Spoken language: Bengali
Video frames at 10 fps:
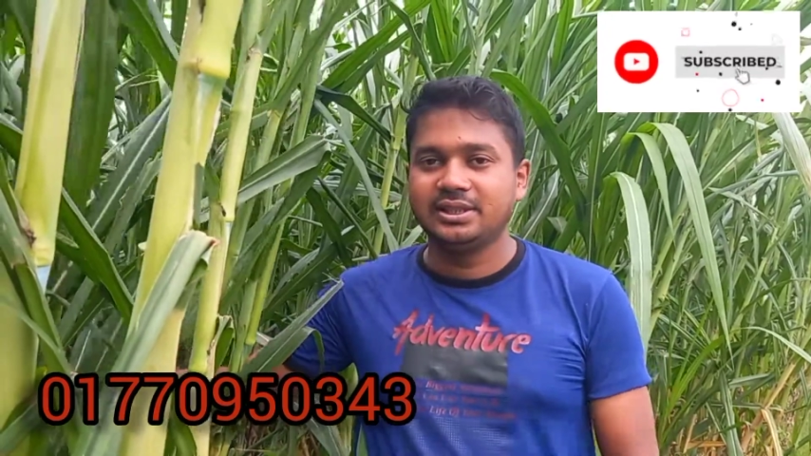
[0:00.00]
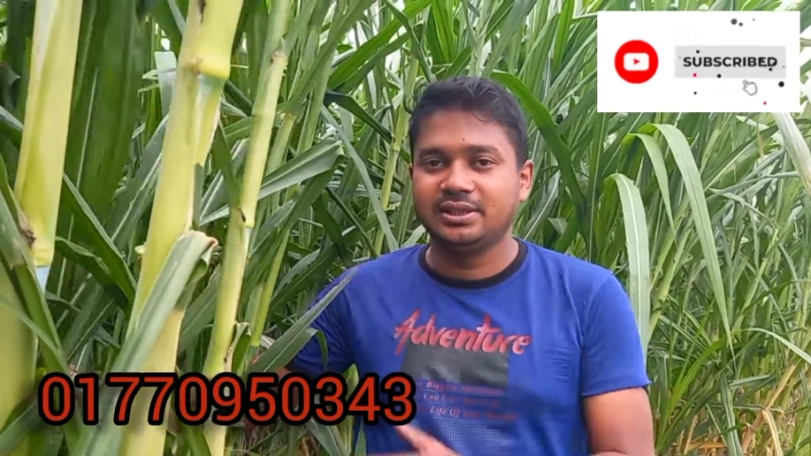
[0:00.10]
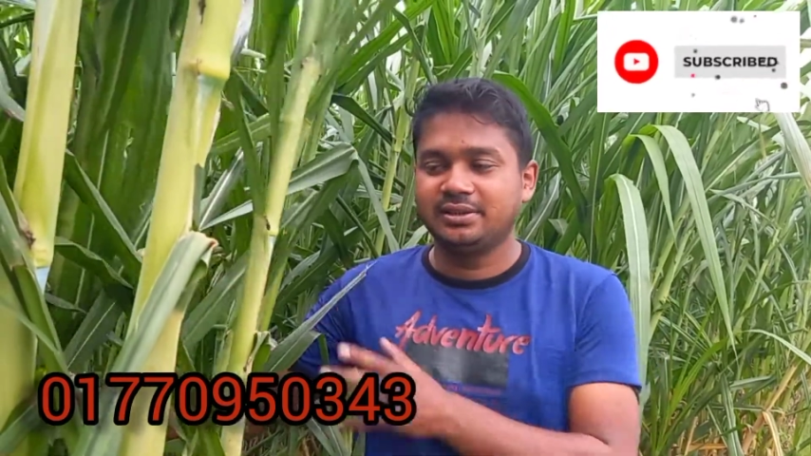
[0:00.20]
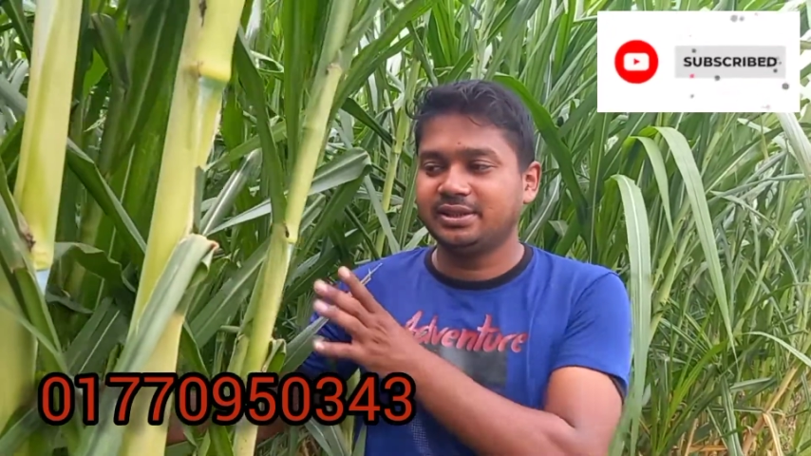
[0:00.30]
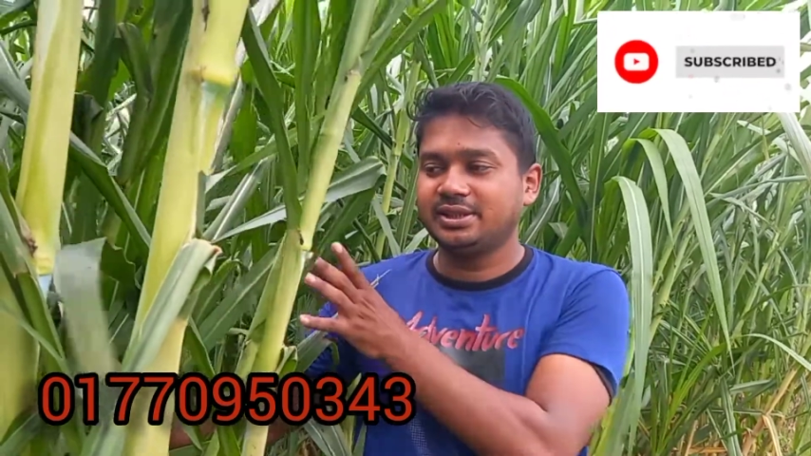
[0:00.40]
এটি
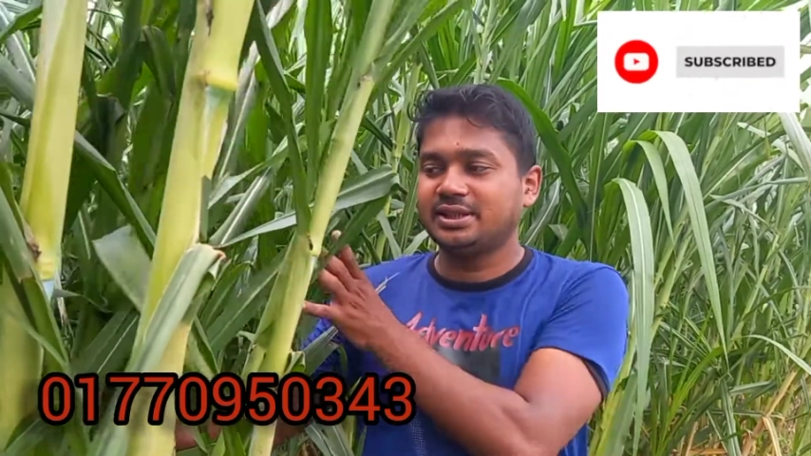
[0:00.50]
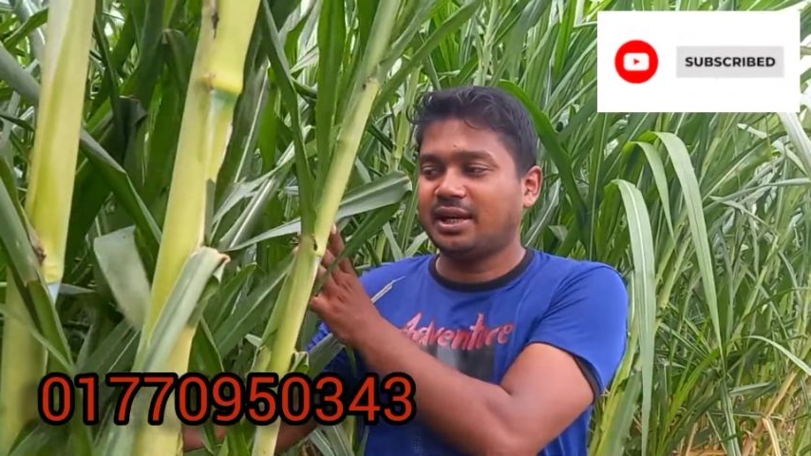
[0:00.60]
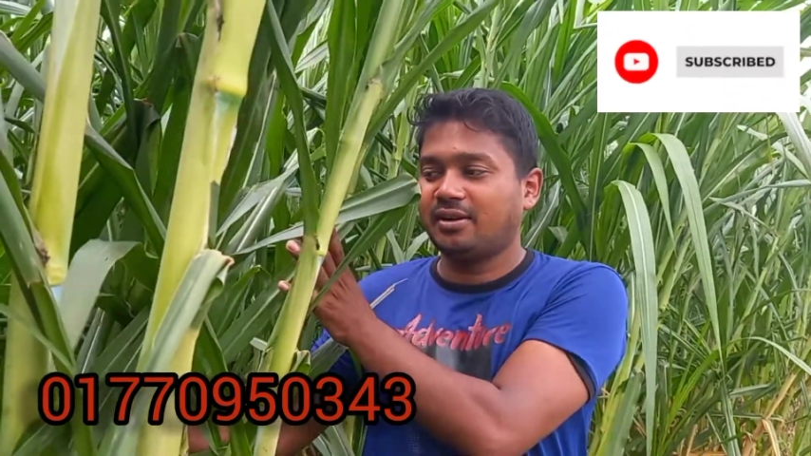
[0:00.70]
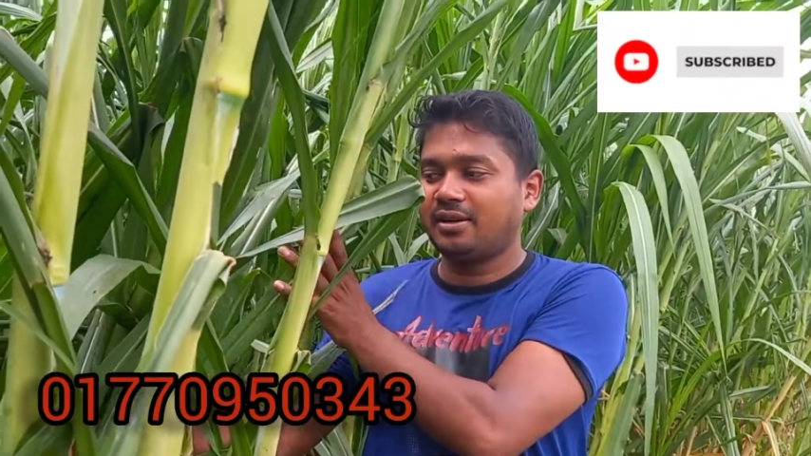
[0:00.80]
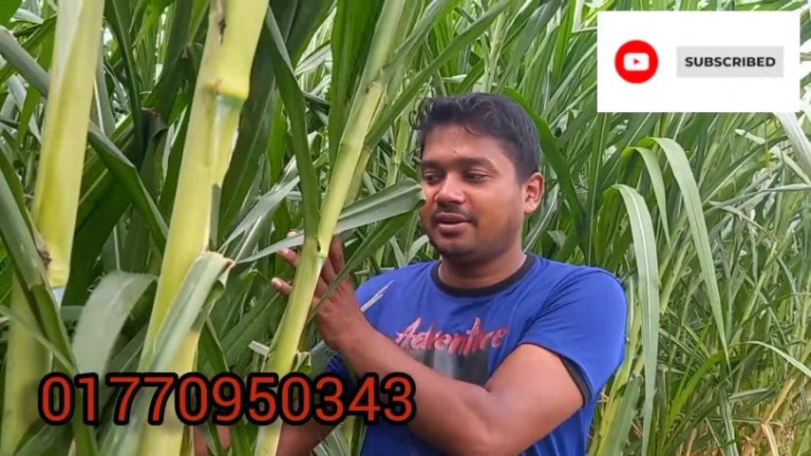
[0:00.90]
হচ্ছে
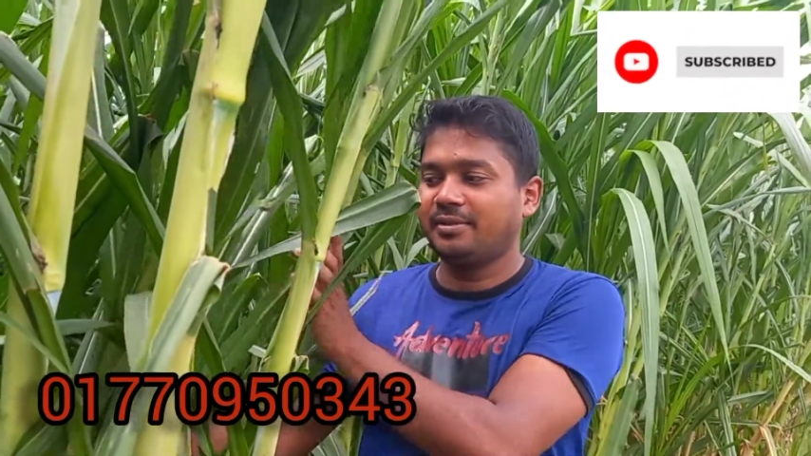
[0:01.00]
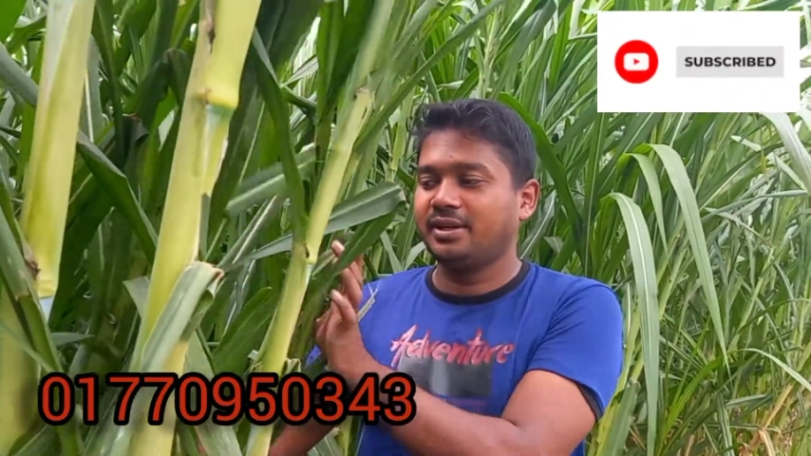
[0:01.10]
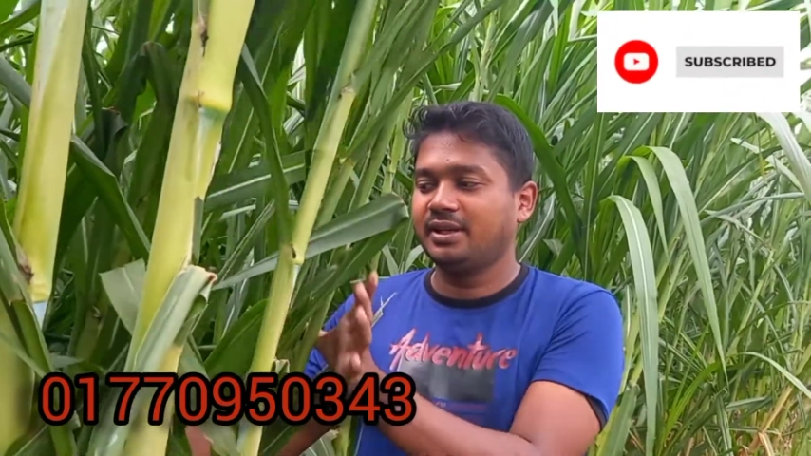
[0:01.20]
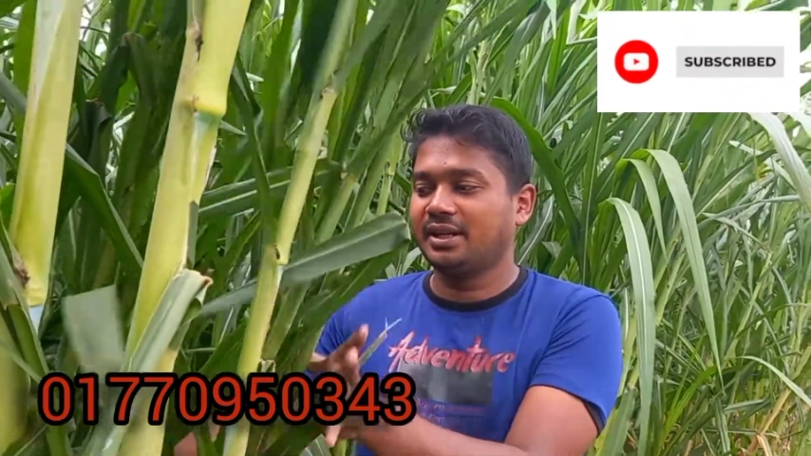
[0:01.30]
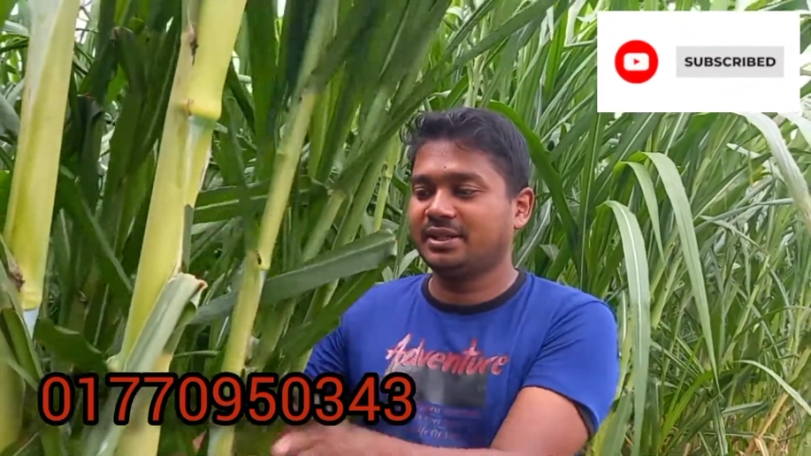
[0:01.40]
দারান
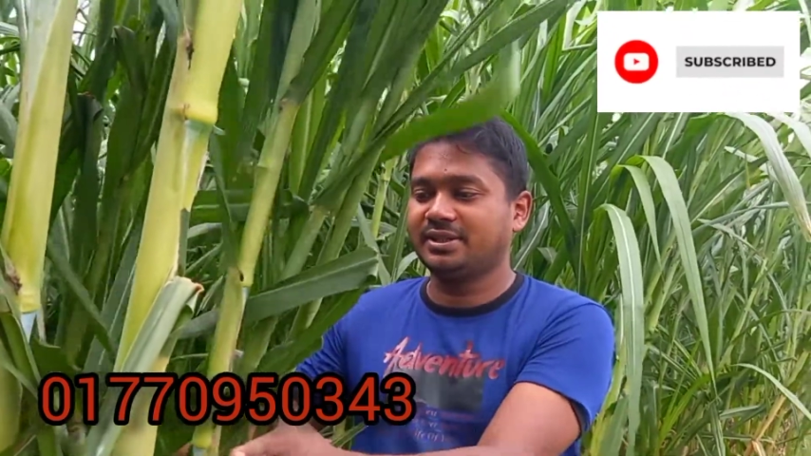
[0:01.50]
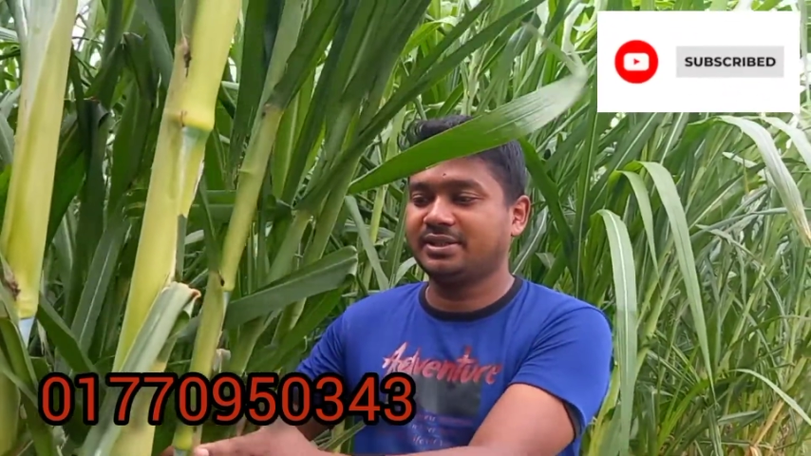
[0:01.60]
হিজরির ঘাস